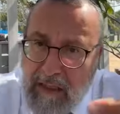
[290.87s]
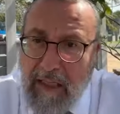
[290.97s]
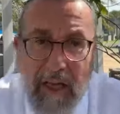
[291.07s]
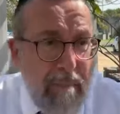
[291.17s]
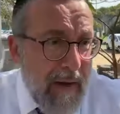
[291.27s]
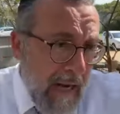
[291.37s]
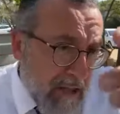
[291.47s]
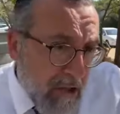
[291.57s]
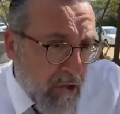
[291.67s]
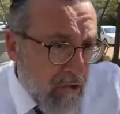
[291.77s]
Il s'est
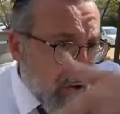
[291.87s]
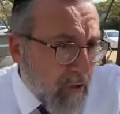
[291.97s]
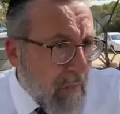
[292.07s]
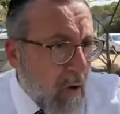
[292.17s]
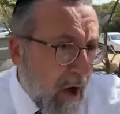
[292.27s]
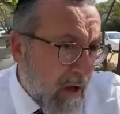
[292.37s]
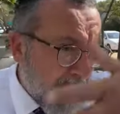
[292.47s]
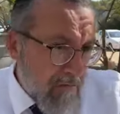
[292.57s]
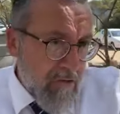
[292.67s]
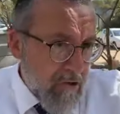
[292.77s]
agrippé, il a dit,
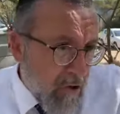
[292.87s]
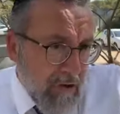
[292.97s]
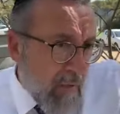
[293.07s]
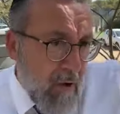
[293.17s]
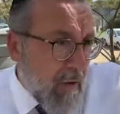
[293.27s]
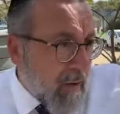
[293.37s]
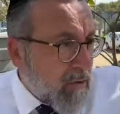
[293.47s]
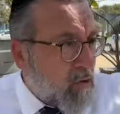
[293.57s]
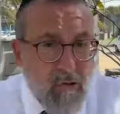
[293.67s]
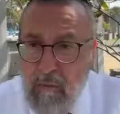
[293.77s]
jetez-moi,
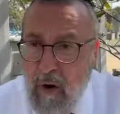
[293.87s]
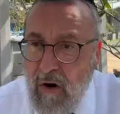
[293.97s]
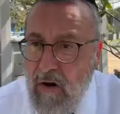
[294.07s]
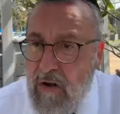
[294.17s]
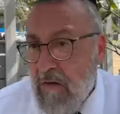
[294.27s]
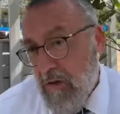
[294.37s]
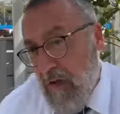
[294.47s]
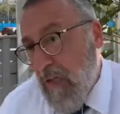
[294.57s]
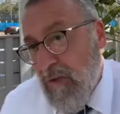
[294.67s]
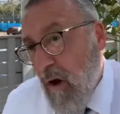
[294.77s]
jetez-moi par-dessus bord.
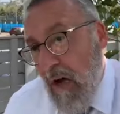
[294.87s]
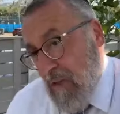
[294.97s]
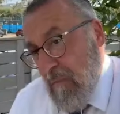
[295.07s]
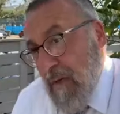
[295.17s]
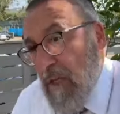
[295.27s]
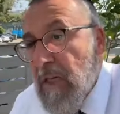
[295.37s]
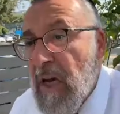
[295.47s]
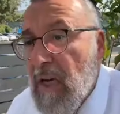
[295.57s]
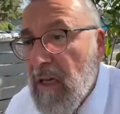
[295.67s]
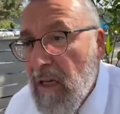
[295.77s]
C'est une histoire
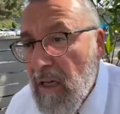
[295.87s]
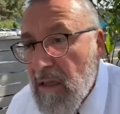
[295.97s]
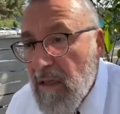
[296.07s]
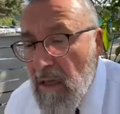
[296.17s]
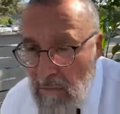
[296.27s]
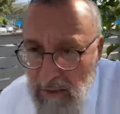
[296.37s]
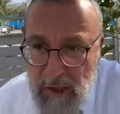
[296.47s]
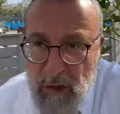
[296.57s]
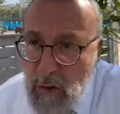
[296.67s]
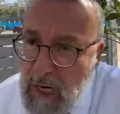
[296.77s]
sympathique, hein.
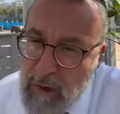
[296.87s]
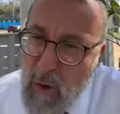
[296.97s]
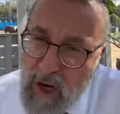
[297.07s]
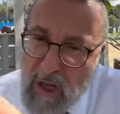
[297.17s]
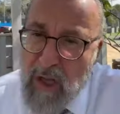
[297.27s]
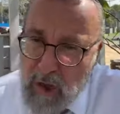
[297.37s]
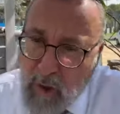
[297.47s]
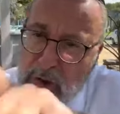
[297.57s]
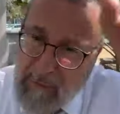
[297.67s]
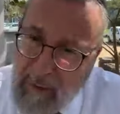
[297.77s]
Mais si je te dis à toi,
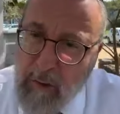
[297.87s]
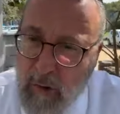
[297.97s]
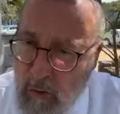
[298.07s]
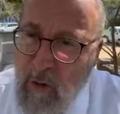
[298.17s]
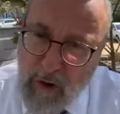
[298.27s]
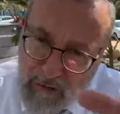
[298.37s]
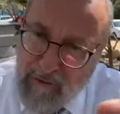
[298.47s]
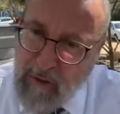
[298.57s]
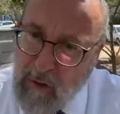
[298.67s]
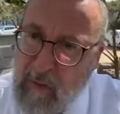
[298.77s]
je te jette par-dessus
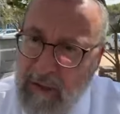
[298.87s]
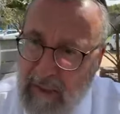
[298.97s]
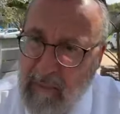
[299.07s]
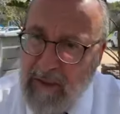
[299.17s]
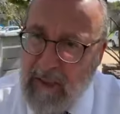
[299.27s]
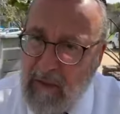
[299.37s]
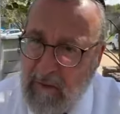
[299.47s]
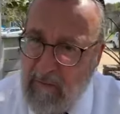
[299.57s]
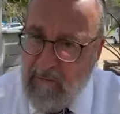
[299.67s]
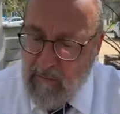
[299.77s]
bord, tu vas voir comment c'est
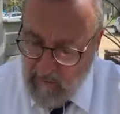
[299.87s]
sympathique.